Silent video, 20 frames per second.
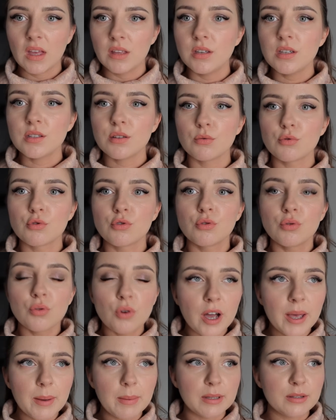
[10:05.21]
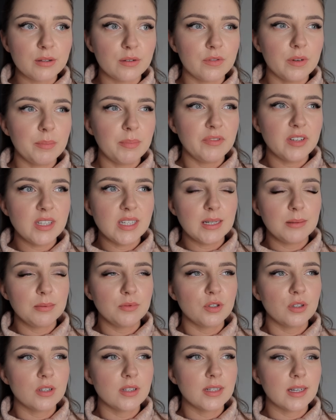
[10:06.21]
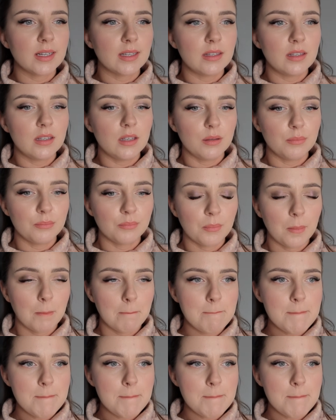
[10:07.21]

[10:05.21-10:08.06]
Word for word: nie są suche matowe. Powiedziałabym, że to jest taki...